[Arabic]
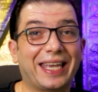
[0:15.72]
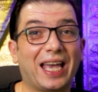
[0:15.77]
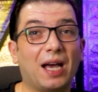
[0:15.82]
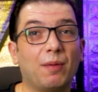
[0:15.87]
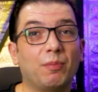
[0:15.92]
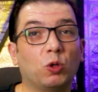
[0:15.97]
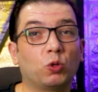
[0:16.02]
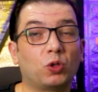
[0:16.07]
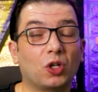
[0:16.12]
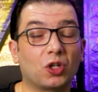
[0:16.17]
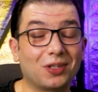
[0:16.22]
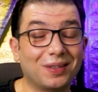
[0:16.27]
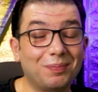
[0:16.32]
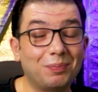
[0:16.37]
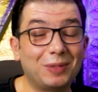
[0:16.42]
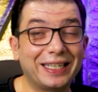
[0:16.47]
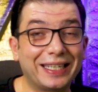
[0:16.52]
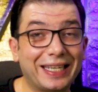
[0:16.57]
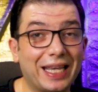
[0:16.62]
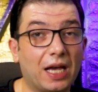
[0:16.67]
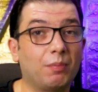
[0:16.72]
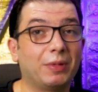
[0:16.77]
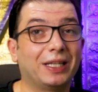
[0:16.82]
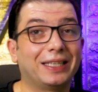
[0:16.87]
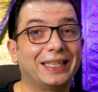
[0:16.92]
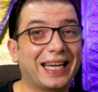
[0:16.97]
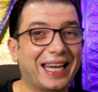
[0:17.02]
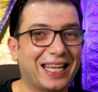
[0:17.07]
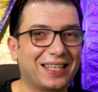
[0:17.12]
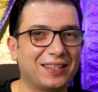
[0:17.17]
الكامله وترجمتي الكامله
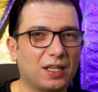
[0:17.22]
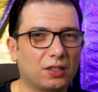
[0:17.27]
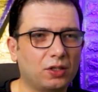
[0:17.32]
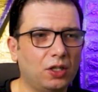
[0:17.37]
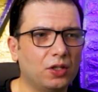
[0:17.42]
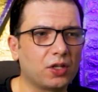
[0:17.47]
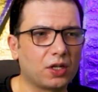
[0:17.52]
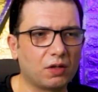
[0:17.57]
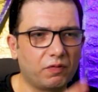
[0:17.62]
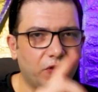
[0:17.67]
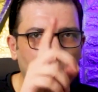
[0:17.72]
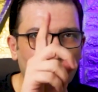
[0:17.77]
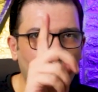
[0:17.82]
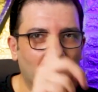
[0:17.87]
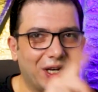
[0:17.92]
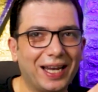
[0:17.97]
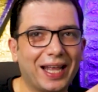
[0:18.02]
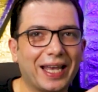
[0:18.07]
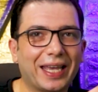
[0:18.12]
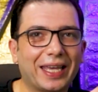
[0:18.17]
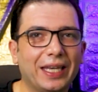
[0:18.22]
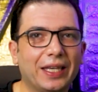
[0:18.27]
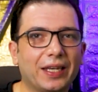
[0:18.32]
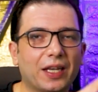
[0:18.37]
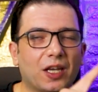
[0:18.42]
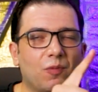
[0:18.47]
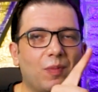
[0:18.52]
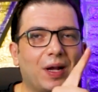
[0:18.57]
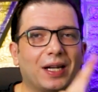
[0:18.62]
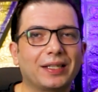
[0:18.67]
تاكد انك تحضر الفيديو للاخير
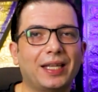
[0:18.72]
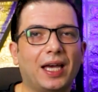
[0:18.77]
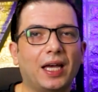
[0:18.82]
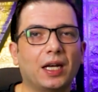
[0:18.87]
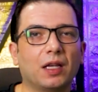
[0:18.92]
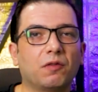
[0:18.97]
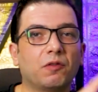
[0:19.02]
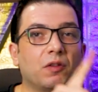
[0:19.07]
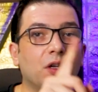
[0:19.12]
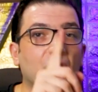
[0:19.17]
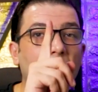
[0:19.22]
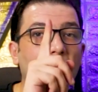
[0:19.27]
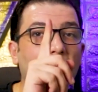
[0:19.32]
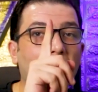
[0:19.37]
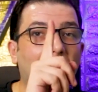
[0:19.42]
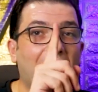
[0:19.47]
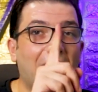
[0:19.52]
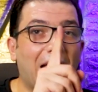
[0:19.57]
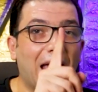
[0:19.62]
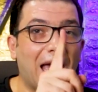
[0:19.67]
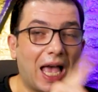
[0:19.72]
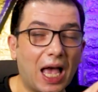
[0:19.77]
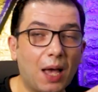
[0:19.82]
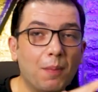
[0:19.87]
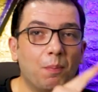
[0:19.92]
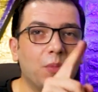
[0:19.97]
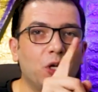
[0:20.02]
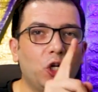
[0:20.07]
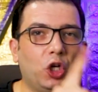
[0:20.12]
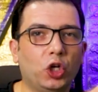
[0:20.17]
كل ما تعرف
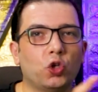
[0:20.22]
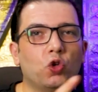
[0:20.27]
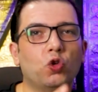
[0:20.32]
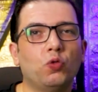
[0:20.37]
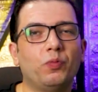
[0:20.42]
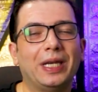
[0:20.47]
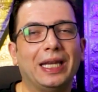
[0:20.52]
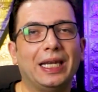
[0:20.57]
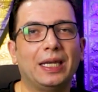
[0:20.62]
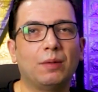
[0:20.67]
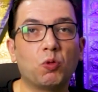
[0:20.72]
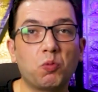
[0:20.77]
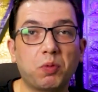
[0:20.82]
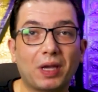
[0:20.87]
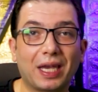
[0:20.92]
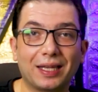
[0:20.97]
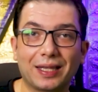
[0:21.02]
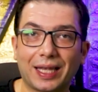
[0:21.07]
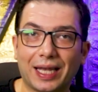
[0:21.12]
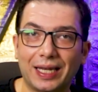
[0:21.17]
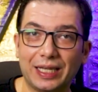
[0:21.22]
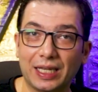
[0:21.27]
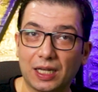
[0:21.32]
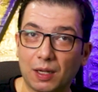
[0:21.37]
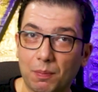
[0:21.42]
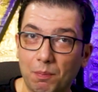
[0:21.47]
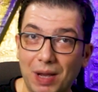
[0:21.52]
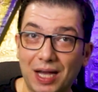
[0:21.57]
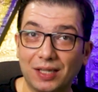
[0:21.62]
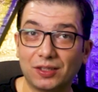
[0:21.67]
اهم العيوب يلي ممكن
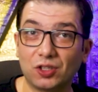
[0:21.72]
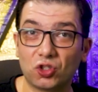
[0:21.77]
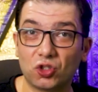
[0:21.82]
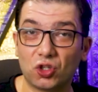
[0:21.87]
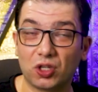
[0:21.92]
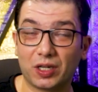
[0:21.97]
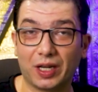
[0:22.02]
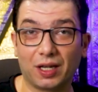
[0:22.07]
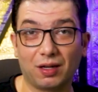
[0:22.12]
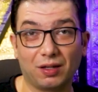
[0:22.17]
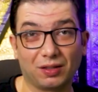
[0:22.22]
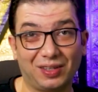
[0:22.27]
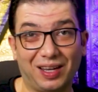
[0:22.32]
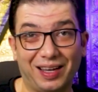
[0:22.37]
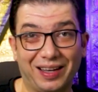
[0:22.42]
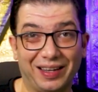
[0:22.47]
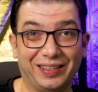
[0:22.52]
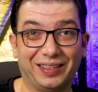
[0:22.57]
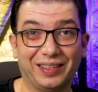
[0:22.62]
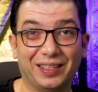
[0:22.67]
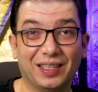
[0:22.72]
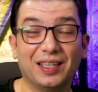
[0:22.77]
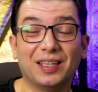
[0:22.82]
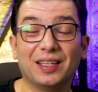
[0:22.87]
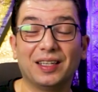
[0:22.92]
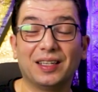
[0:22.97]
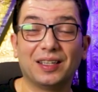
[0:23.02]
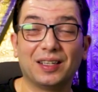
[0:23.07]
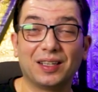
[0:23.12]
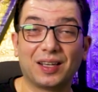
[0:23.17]
تخليك ما تشتري هالقطعه هي
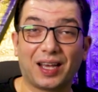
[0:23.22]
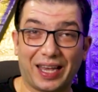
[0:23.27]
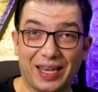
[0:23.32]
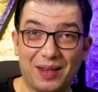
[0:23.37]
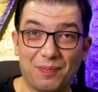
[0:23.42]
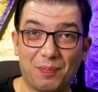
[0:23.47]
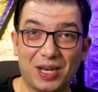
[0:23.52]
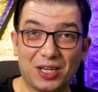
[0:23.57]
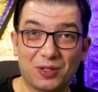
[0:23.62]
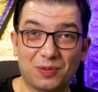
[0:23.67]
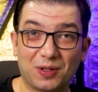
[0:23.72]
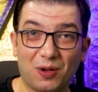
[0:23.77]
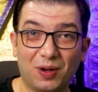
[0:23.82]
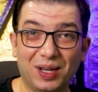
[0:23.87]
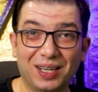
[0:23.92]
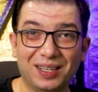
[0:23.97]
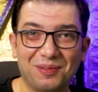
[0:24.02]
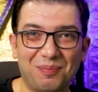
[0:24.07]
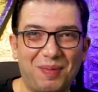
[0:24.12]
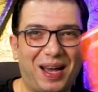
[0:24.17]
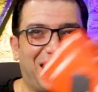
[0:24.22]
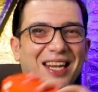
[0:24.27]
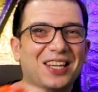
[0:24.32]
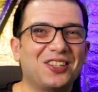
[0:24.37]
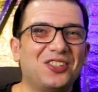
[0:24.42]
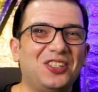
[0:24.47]
خلينا نبلش سوا بحلقه